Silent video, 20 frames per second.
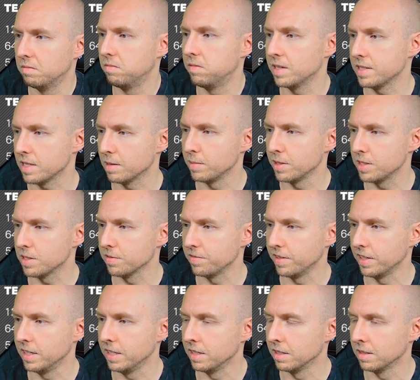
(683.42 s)
Was habe ich zu
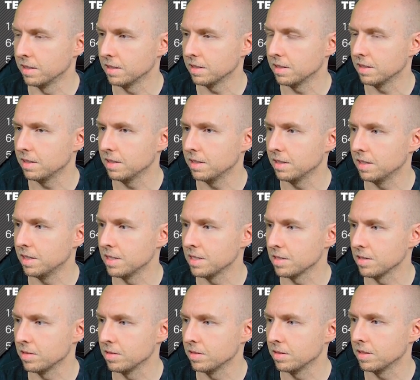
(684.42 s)
verlieren?
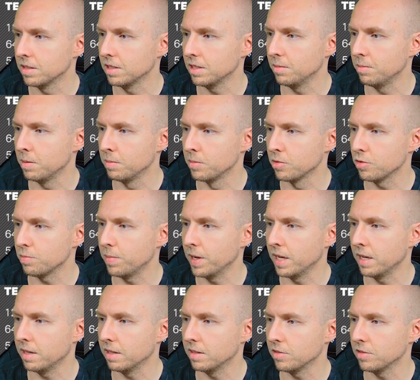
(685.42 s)
Also, gib ihm eine Sp